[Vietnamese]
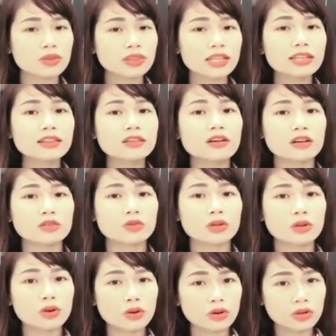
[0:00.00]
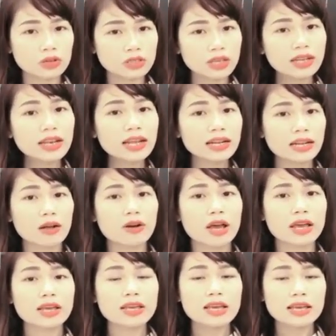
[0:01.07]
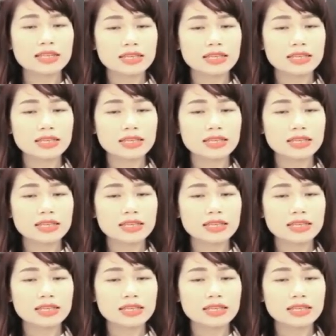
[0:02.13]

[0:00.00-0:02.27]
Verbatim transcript: tin tưởng tuyệt nhất định nào đấy